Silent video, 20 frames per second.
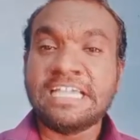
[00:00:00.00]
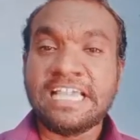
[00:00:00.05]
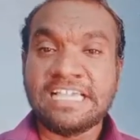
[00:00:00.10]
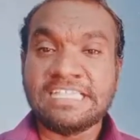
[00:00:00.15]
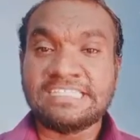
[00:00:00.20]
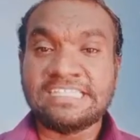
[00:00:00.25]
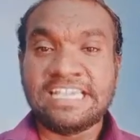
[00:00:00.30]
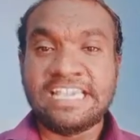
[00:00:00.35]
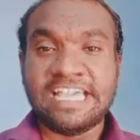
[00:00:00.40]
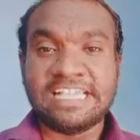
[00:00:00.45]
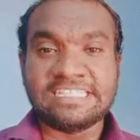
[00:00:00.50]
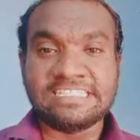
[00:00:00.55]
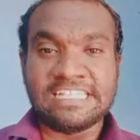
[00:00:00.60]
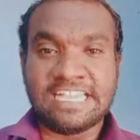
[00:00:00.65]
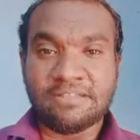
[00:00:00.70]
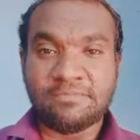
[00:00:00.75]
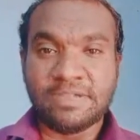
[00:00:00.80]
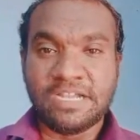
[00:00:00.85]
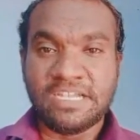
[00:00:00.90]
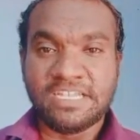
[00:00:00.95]
எஸ்ஐ
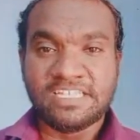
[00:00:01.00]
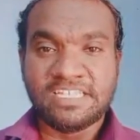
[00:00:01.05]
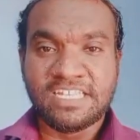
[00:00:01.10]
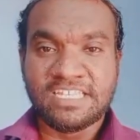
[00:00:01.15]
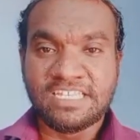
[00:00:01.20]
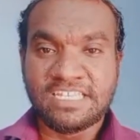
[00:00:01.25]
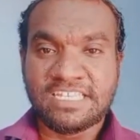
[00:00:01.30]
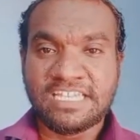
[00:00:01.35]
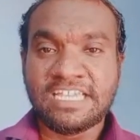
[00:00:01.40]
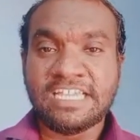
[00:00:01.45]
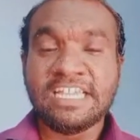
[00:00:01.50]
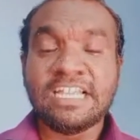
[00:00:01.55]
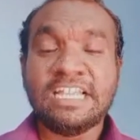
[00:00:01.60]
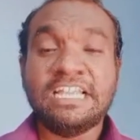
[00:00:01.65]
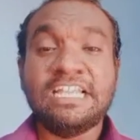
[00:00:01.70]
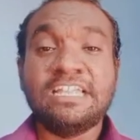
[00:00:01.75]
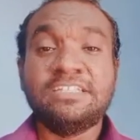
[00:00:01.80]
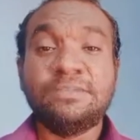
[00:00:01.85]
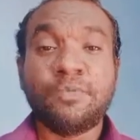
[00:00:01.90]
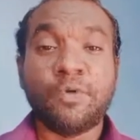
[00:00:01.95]
எக்ஸாம் எழுதுறதுக்கு
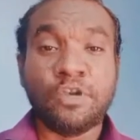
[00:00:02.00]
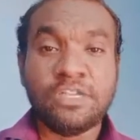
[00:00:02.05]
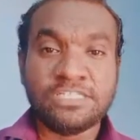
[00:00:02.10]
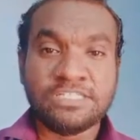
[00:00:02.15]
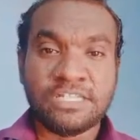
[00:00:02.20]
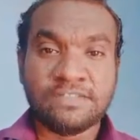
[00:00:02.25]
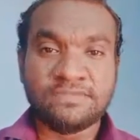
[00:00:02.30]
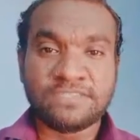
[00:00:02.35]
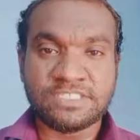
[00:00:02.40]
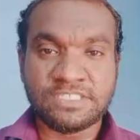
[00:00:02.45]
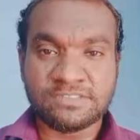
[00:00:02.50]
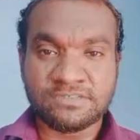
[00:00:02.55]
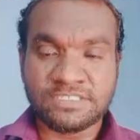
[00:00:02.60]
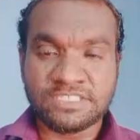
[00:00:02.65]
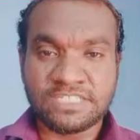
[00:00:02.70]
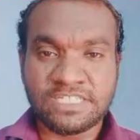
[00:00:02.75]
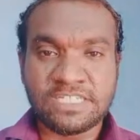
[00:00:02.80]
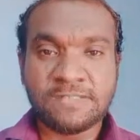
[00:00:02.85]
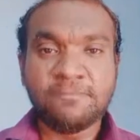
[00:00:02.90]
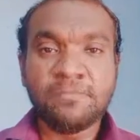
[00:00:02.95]
இல்லை அந்த போலீஸ் ஆஃபீஸர்ஸ்
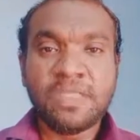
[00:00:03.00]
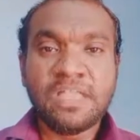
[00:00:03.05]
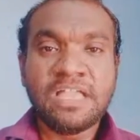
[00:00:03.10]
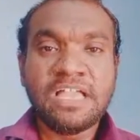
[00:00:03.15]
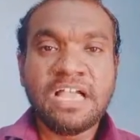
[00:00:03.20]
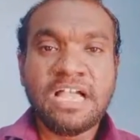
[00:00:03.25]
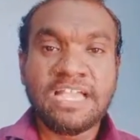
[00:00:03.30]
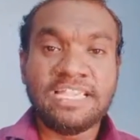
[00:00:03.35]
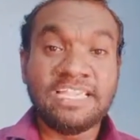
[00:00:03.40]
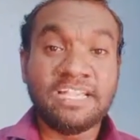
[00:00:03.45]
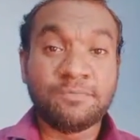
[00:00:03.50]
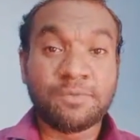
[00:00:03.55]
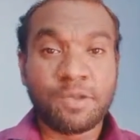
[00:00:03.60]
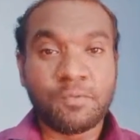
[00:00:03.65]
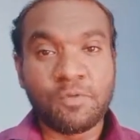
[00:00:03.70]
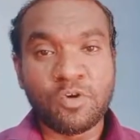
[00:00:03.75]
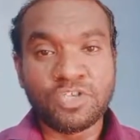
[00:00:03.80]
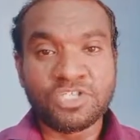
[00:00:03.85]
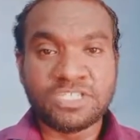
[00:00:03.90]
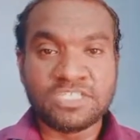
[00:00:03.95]
வந்துட்டு ஹையர்
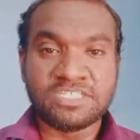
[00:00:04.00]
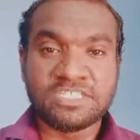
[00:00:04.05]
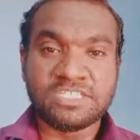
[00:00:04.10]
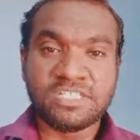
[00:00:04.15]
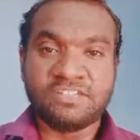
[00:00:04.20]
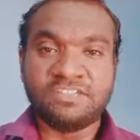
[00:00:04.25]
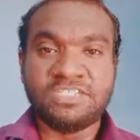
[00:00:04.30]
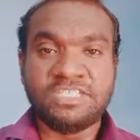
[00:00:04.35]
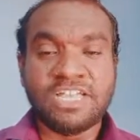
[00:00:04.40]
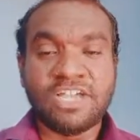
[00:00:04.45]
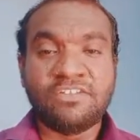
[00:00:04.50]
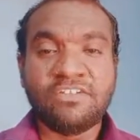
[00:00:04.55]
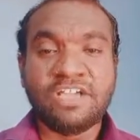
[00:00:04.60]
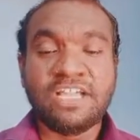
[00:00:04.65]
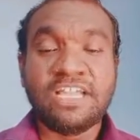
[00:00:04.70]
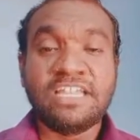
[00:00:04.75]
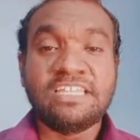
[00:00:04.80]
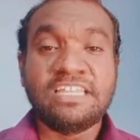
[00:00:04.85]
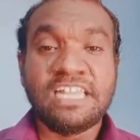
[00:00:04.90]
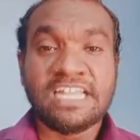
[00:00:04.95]
ப்ரொமோஷன்ஸ் வந்துட்டு அவங்க
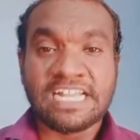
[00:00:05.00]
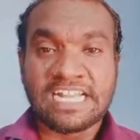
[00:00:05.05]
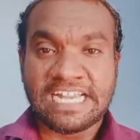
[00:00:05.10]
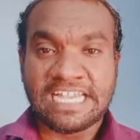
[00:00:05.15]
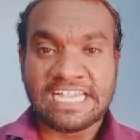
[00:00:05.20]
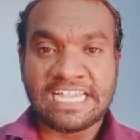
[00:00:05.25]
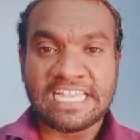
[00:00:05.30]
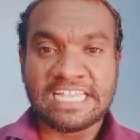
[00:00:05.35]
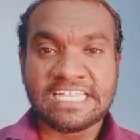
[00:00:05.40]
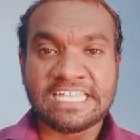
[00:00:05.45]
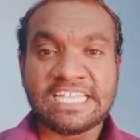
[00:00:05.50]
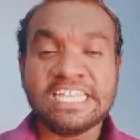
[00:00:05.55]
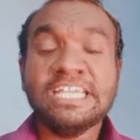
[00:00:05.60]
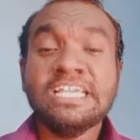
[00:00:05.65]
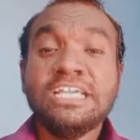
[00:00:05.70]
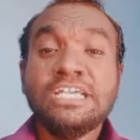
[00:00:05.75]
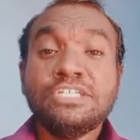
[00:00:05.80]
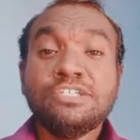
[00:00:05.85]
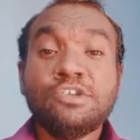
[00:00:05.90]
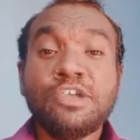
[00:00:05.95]
இதில் கிடைக்கிறதுக்கு
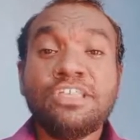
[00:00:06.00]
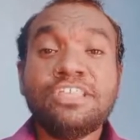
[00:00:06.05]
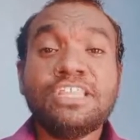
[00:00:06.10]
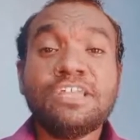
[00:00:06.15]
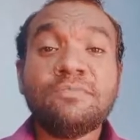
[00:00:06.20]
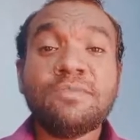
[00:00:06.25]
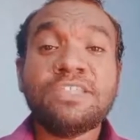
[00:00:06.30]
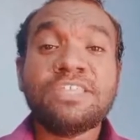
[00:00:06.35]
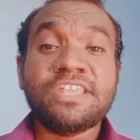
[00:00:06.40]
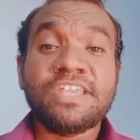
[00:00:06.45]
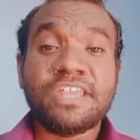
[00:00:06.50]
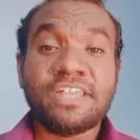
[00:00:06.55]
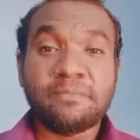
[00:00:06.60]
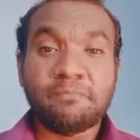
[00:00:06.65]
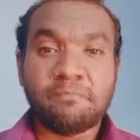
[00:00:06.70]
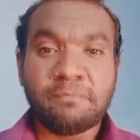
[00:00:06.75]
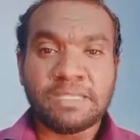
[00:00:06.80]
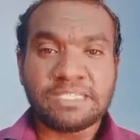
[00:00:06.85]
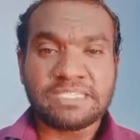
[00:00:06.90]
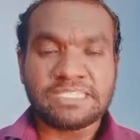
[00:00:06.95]
ஸோ எந்த மாதிரியான
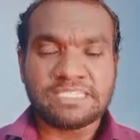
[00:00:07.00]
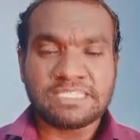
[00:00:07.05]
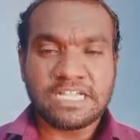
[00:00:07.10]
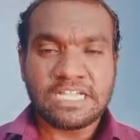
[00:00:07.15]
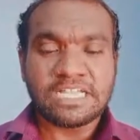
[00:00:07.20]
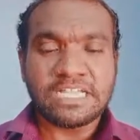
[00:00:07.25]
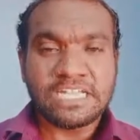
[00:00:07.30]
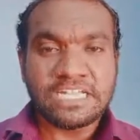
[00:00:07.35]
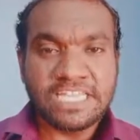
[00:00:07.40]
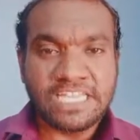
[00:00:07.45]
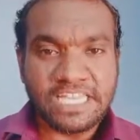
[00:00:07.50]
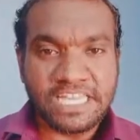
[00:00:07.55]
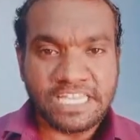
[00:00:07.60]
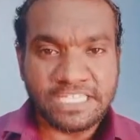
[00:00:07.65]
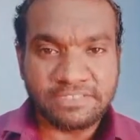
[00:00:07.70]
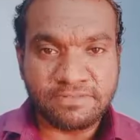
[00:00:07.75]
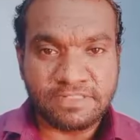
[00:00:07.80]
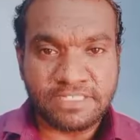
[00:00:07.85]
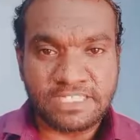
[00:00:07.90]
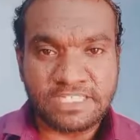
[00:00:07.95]
பெஸ்ட்டான
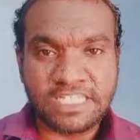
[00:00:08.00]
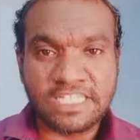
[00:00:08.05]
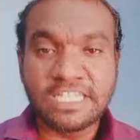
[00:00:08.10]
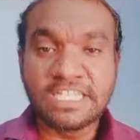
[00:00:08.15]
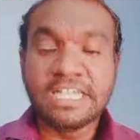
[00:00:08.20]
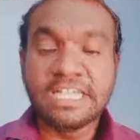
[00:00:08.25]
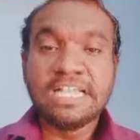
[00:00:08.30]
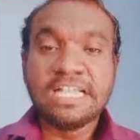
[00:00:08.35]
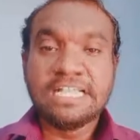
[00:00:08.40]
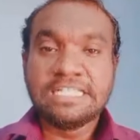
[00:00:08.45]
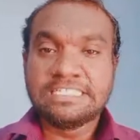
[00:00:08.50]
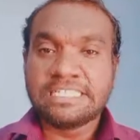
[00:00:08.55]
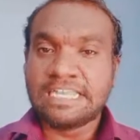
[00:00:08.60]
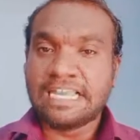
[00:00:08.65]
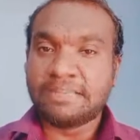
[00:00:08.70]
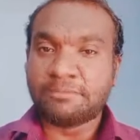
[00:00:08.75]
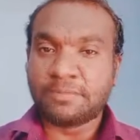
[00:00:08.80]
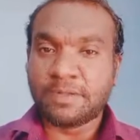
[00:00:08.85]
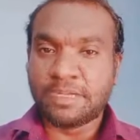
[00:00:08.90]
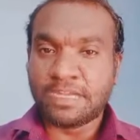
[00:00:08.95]
டிகிரிஸ் வந்துட்டு
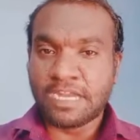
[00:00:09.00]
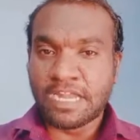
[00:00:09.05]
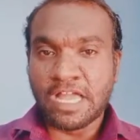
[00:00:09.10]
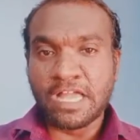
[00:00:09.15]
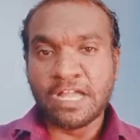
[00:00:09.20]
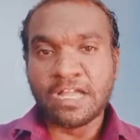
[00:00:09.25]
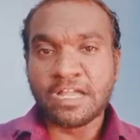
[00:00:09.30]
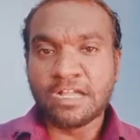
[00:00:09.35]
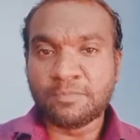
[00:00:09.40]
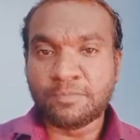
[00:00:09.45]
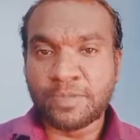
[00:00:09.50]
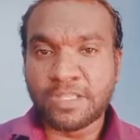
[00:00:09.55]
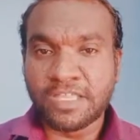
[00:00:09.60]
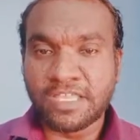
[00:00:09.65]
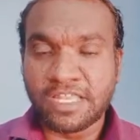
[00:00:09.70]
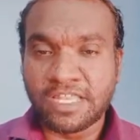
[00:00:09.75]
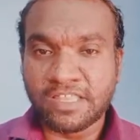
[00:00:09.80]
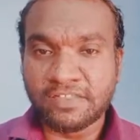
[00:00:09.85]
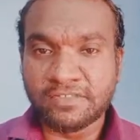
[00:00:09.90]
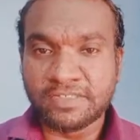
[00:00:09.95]
செலக்ட் பண்ணலாம்
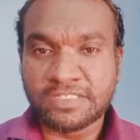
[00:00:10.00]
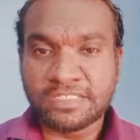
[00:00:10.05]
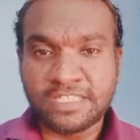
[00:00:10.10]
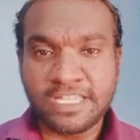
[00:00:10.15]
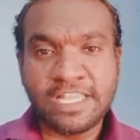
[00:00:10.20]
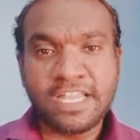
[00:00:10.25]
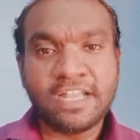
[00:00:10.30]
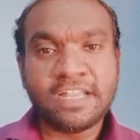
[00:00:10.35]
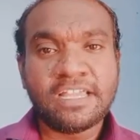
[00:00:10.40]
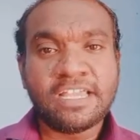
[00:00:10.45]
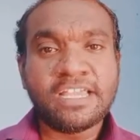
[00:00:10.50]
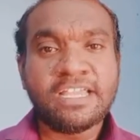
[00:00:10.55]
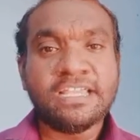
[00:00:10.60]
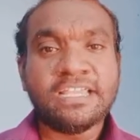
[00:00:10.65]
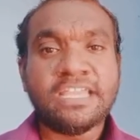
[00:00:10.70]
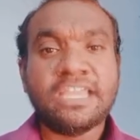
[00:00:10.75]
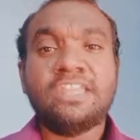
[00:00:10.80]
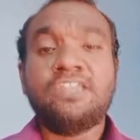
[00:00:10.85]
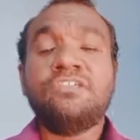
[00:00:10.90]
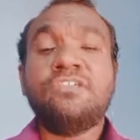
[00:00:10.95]
அப்படிங்கிறத வந்துட்டு ஆனால்
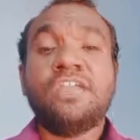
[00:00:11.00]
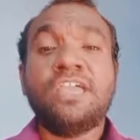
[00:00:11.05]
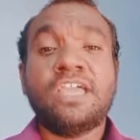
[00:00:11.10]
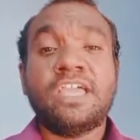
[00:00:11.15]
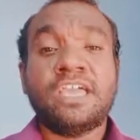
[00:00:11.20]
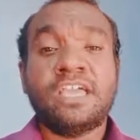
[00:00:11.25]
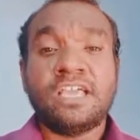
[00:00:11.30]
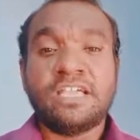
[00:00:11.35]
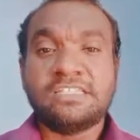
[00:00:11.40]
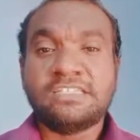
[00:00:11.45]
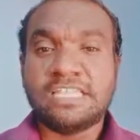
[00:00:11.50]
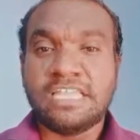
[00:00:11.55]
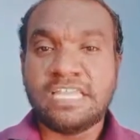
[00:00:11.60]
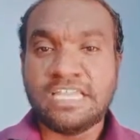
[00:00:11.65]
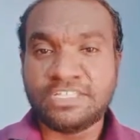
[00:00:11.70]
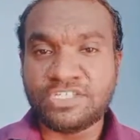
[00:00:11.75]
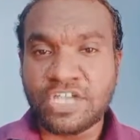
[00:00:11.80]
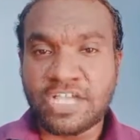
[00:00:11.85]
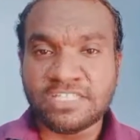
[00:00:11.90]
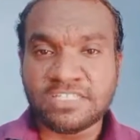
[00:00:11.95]
என்னுடைய சில
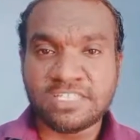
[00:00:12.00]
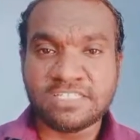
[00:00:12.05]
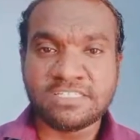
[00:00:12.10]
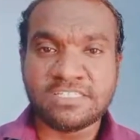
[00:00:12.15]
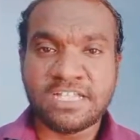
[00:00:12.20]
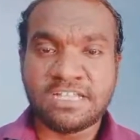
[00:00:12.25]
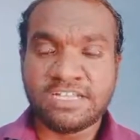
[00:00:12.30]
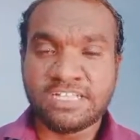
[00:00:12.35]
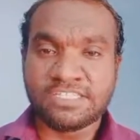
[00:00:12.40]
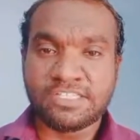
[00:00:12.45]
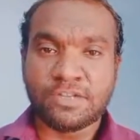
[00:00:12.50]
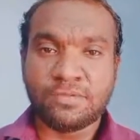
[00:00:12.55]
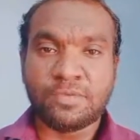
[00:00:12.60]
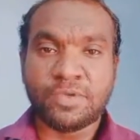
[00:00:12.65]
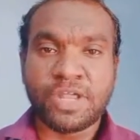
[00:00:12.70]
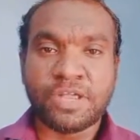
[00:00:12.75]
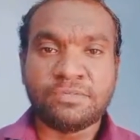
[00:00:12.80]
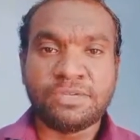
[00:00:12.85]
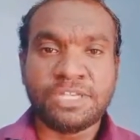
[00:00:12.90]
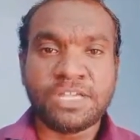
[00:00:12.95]
சாய்ஸஸ் தான் என்ன சொல்ல
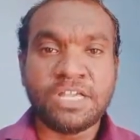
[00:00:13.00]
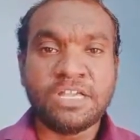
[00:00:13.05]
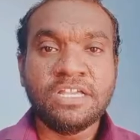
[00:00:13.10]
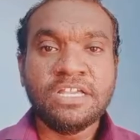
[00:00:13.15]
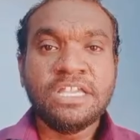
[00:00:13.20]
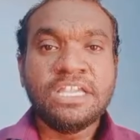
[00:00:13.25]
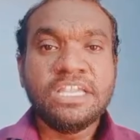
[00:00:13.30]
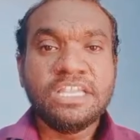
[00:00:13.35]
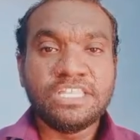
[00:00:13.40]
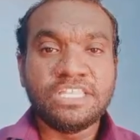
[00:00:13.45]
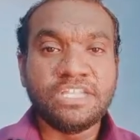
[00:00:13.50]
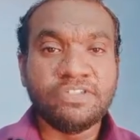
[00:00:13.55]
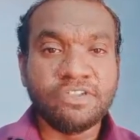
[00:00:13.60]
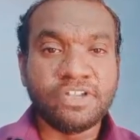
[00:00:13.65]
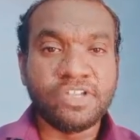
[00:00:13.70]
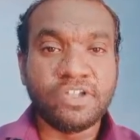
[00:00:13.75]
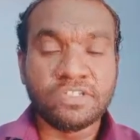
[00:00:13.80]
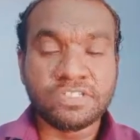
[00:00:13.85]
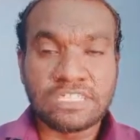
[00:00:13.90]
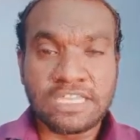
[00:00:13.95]
போகிறேன் அப்படின்னா இந்த
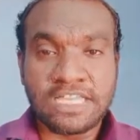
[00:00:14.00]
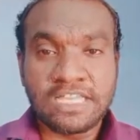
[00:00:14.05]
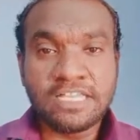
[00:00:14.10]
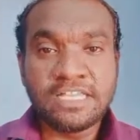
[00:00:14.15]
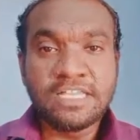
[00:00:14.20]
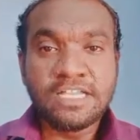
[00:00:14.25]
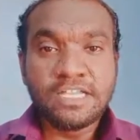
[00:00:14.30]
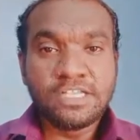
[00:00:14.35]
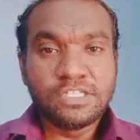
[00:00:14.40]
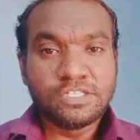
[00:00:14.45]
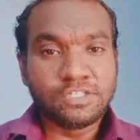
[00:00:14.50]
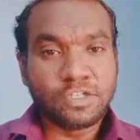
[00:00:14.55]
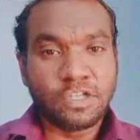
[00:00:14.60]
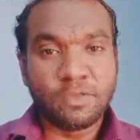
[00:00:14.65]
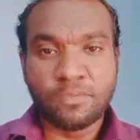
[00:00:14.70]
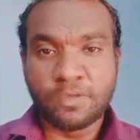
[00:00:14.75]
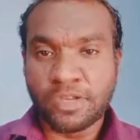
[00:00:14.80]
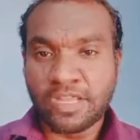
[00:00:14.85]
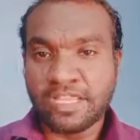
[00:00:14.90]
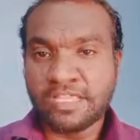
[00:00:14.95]
வீடியோஸில் சொல்ல
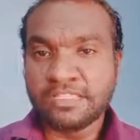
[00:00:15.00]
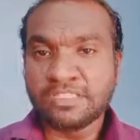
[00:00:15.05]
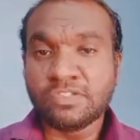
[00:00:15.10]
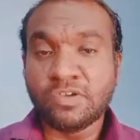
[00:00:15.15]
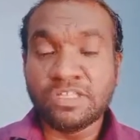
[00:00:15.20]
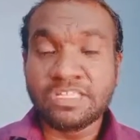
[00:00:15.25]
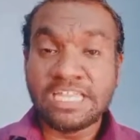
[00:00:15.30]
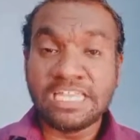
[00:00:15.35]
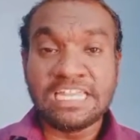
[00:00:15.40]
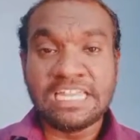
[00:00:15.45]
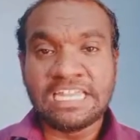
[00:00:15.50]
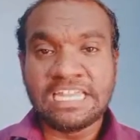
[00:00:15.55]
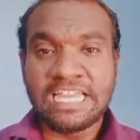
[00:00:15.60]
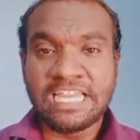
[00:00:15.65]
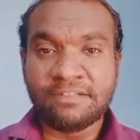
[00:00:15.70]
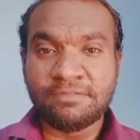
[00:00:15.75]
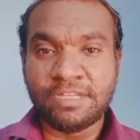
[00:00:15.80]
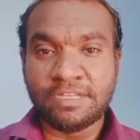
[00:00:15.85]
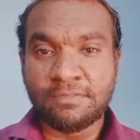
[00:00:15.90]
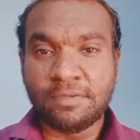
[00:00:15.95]
போகிறேன் ஸோ அது என்னென்ன
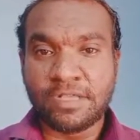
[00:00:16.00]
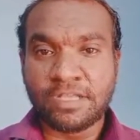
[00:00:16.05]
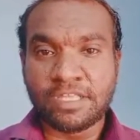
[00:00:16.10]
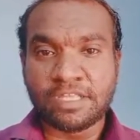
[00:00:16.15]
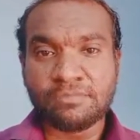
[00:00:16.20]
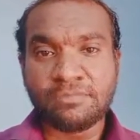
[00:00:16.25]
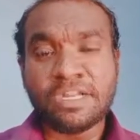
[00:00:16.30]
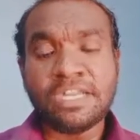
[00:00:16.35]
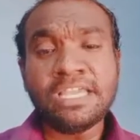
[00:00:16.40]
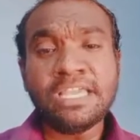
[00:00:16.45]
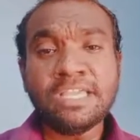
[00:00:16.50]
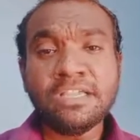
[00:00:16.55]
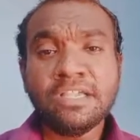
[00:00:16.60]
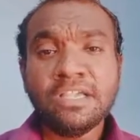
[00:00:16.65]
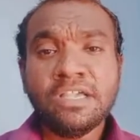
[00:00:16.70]
அப்படின்னு பார்க்கறதுக்கு முன்னாடி